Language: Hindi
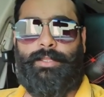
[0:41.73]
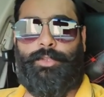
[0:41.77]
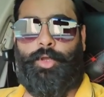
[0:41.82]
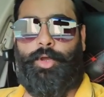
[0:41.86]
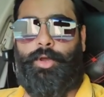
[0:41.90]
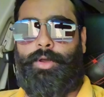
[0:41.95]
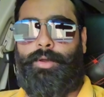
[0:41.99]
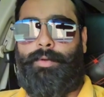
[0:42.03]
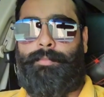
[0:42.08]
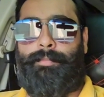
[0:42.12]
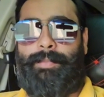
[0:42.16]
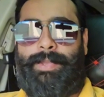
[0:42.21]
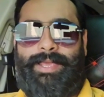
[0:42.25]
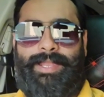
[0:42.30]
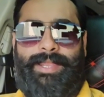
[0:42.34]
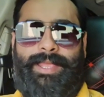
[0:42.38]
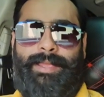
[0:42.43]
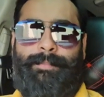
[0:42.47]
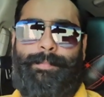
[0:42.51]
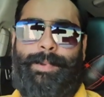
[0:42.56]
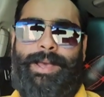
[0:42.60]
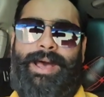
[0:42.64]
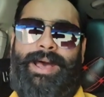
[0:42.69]
तो
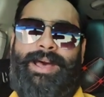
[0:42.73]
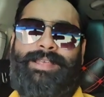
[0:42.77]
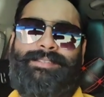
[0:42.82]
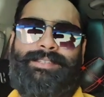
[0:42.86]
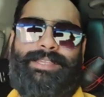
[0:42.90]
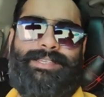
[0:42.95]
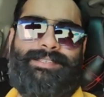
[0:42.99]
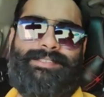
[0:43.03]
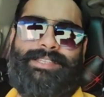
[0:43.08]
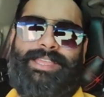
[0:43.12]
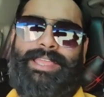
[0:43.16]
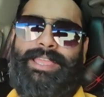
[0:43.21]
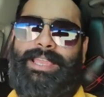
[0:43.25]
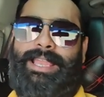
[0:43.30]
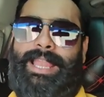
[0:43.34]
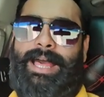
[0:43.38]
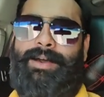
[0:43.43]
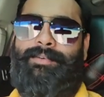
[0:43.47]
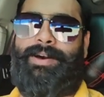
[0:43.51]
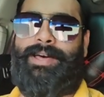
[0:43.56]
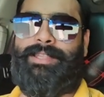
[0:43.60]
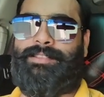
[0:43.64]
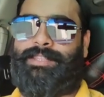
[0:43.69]
मेरे पास इसके
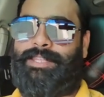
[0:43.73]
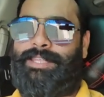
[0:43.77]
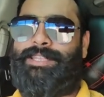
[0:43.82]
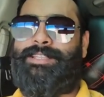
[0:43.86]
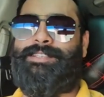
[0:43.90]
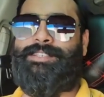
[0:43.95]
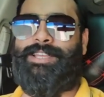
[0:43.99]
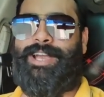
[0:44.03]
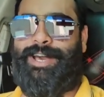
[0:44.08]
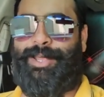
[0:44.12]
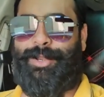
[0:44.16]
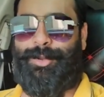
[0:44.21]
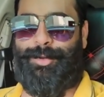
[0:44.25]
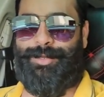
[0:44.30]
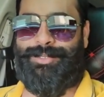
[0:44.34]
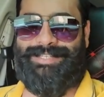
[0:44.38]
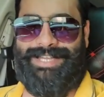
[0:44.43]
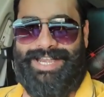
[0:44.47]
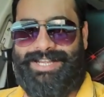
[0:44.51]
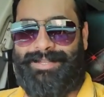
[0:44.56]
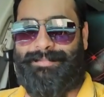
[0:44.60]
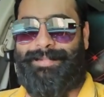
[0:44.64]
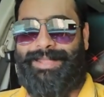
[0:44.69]
अलावा तीन चार और
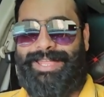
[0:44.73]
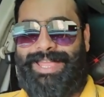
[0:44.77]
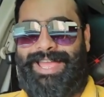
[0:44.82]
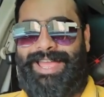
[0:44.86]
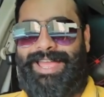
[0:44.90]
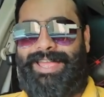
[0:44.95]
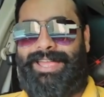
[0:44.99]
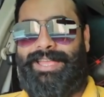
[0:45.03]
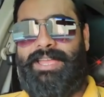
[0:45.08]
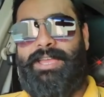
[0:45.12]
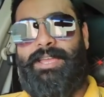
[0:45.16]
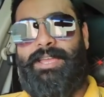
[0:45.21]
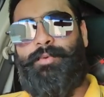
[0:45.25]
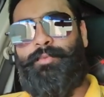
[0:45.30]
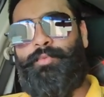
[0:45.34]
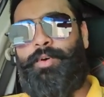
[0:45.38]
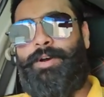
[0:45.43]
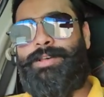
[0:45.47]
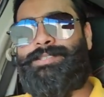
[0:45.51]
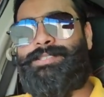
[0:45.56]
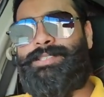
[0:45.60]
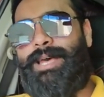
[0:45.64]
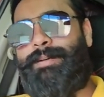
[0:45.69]
सेट भी हैं
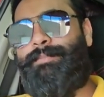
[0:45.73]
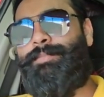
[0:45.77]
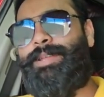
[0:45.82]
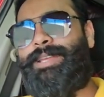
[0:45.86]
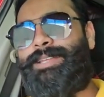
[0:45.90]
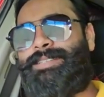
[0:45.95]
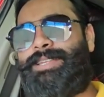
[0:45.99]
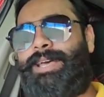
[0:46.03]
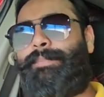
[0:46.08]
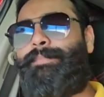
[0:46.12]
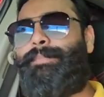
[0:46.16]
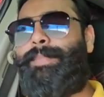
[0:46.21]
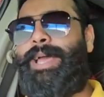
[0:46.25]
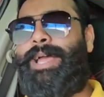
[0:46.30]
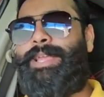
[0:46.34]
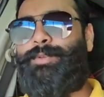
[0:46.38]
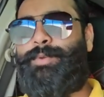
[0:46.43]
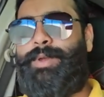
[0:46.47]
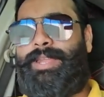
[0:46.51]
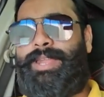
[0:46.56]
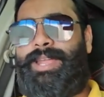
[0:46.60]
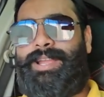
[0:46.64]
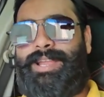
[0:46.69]
वो सब के सब मैं
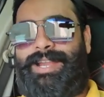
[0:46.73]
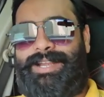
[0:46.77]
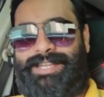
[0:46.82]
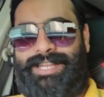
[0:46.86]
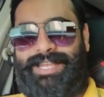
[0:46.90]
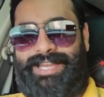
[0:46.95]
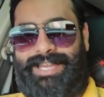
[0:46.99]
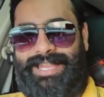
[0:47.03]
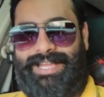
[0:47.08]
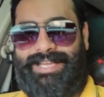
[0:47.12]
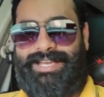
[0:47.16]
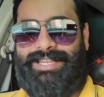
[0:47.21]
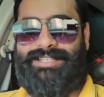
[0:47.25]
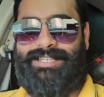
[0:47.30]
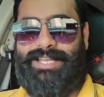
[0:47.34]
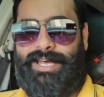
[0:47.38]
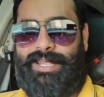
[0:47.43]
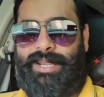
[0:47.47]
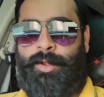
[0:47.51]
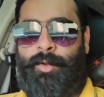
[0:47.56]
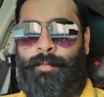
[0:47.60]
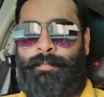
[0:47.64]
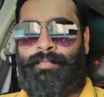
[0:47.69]
जो है ना इकट्ठे लेकर
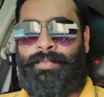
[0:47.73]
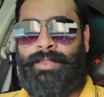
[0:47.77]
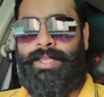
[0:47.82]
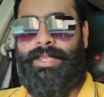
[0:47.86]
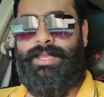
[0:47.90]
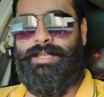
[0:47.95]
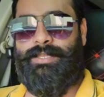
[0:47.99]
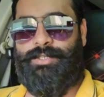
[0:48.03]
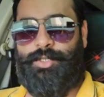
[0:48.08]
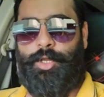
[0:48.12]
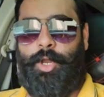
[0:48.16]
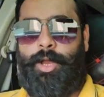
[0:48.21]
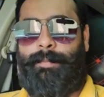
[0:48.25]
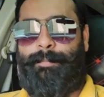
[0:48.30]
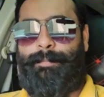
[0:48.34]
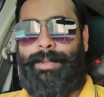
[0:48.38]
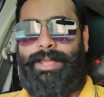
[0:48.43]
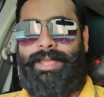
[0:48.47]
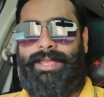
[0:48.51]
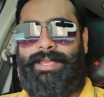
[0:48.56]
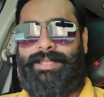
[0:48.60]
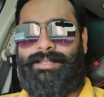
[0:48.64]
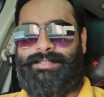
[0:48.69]
जा रहा हूँ शॉप
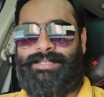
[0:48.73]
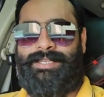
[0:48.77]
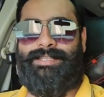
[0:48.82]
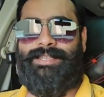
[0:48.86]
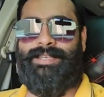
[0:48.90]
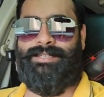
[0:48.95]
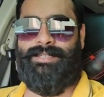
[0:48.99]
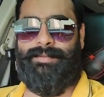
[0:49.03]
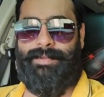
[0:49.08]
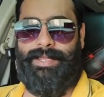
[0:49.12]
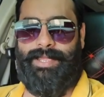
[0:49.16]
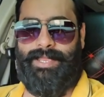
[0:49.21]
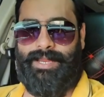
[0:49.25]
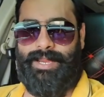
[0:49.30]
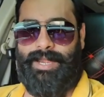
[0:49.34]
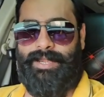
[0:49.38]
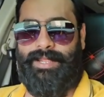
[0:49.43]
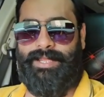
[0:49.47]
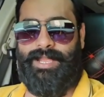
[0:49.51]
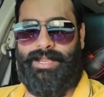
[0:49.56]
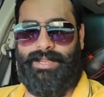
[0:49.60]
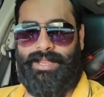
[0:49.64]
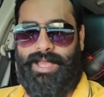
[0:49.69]
पे जिधर से मैं
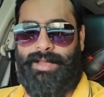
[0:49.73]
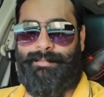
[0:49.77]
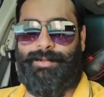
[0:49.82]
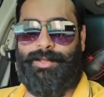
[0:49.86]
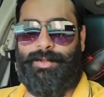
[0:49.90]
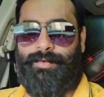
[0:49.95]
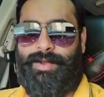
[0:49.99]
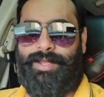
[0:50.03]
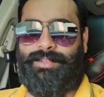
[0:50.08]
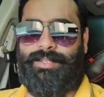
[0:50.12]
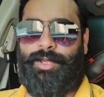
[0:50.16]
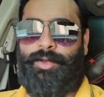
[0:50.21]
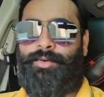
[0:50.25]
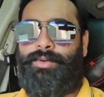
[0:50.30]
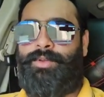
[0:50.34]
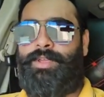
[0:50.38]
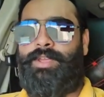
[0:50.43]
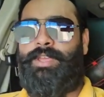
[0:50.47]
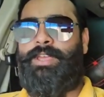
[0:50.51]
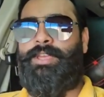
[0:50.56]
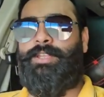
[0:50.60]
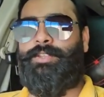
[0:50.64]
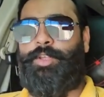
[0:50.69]
गाड़ी का काम करवाता हूँ
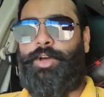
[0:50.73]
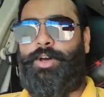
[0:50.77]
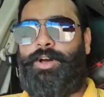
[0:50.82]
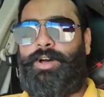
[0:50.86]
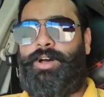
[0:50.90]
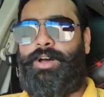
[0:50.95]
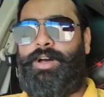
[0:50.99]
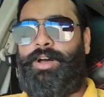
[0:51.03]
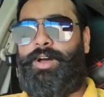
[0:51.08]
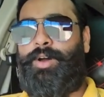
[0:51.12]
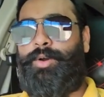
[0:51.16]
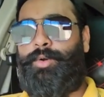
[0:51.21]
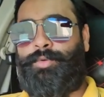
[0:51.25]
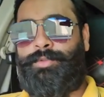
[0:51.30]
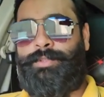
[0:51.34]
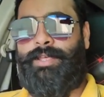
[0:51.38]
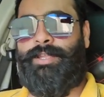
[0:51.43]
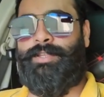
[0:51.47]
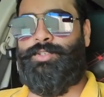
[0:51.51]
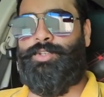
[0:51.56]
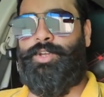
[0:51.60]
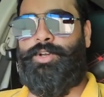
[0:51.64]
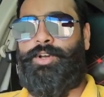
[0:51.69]
तो
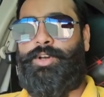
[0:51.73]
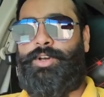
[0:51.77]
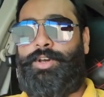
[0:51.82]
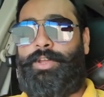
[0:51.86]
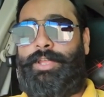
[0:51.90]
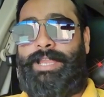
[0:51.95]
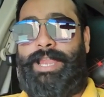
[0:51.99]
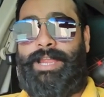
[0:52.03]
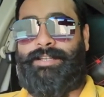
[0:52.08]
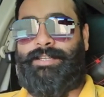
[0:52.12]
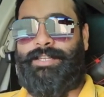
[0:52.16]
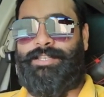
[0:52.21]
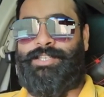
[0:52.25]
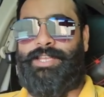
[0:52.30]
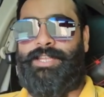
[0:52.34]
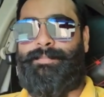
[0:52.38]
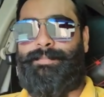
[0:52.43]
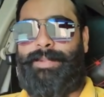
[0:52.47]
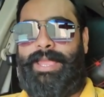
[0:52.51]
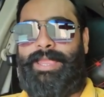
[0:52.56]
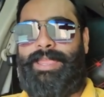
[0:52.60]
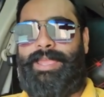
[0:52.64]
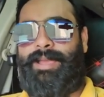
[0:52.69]
उधर जो
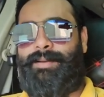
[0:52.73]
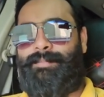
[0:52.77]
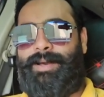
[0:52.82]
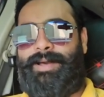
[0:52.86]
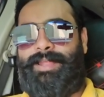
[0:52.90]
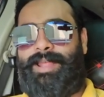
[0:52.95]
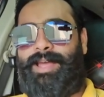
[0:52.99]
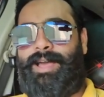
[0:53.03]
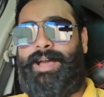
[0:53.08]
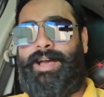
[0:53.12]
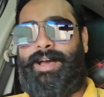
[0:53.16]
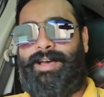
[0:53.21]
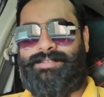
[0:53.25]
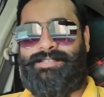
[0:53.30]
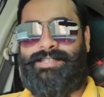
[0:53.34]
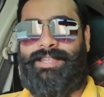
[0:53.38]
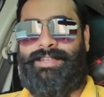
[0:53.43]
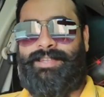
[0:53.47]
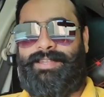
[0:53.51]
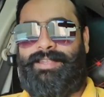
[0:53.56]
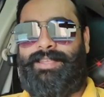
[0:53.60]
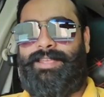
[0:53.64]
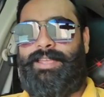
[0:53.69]
इलेक्ट्रिशियन भाई है हमारा
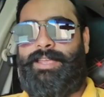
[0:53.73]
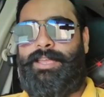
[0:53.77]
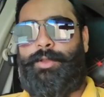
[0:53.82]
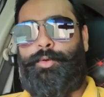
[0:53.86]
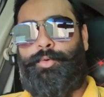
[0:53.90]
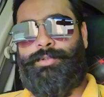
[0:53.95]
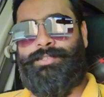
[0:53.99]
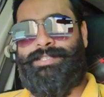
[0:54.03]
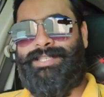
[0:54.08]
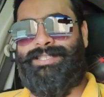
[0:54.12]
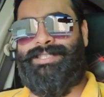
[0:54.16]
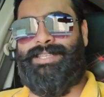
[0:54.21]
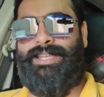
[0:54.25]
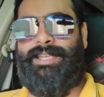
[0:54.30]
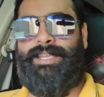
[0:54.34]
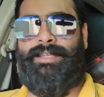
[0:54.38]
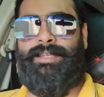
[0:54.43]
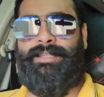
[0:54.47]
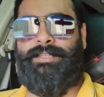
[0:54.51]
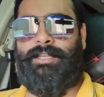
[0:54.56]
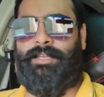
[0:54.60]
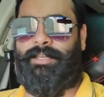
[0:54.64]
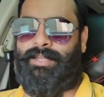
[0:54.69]
हसन उसी से
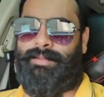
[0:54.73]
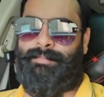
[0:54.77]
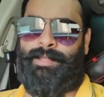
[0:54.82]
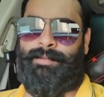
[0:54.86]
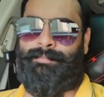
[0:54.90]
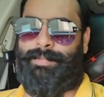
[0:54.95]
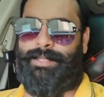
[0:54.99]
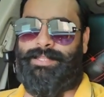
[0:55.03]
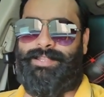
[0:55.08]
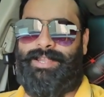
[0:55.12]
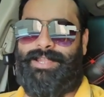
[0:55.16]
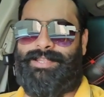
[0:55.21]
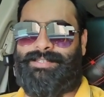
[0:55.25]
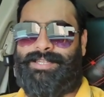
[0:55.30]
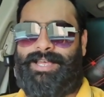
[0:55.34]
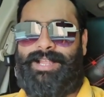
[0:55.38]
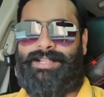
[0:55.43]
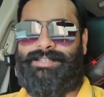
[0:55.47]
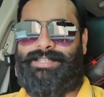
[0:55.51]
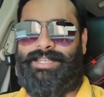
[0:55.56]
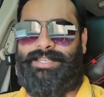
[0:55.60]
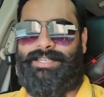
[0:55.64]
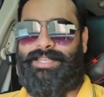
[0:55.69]
तकरीबन पंद्रह
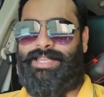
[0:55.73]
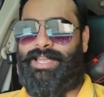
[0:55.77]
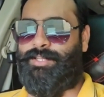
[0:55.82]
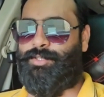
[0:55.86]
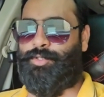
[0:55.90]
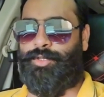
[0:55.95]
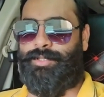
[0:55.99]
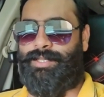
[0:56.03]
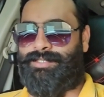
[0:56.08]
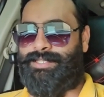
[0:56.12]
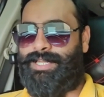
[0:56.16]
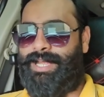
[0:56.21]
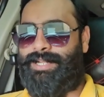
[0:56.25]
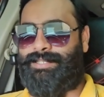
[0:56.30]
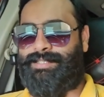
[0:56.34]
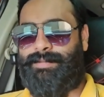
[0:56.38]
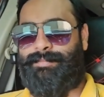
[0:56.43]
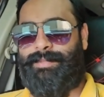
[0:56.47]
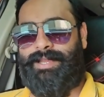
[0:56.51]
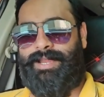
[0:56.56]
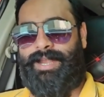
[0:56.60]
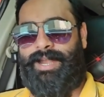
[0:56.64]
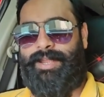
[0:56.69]
साल से या चौदह साल
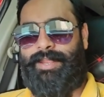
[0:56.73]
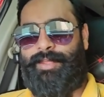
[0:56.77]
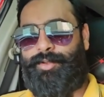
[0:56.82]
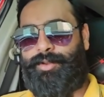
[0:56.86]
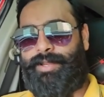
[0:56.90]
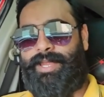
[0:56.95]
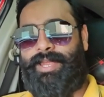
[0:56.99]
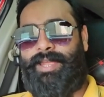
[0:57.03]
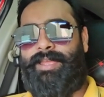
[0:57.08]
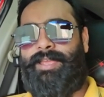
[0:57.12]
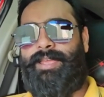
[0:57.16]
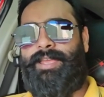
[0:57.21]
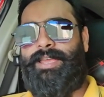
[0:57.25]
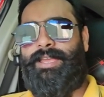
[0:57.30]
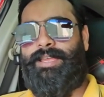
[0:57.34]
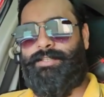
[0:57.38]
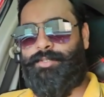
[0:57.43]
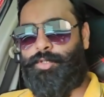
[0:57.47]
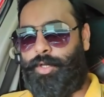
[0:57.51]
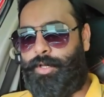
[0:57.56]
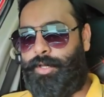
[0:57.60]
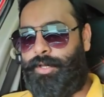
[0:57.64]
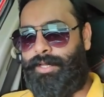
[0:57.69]
से मैं गाड़ियों के
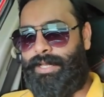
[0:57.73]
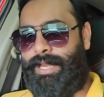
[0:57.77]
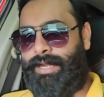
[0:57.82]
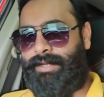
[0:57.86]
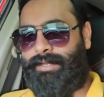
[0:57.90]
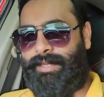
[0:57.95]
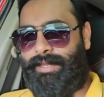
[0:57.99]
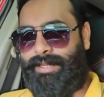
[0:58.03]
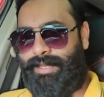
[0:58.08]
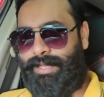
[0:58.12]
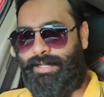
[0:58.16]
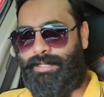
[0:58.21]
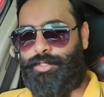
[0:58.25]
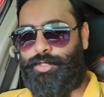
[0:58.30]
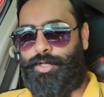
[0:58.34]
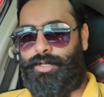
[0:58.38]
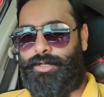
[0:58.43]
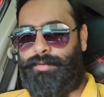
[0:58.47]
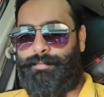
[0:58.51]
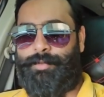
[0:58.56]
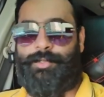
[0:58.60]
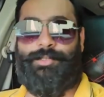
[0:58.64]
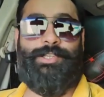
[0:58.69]
जो इलेक्ट्रिकल जो
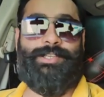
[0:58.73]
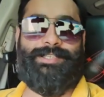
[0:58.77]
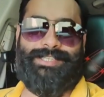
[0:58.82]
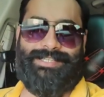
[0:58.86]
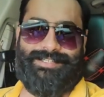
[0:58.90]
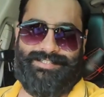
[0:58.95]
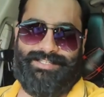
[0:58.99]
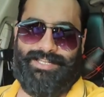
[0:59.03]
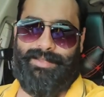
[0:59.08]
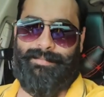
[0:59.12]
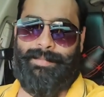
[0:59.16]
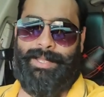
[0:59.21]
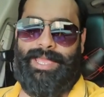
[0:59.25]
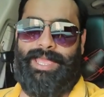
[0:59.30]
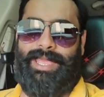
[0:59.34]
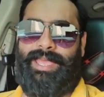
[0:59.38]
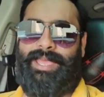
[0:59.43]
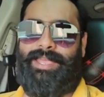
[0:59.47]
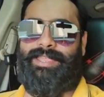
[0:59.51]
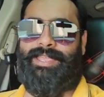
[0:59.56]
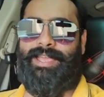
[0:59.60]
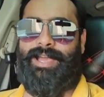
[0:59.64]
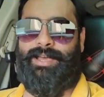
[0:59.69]
म्यूजिक सिस्टम
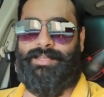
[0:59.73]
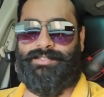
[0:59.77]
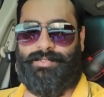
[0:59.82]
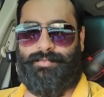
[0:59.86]
है या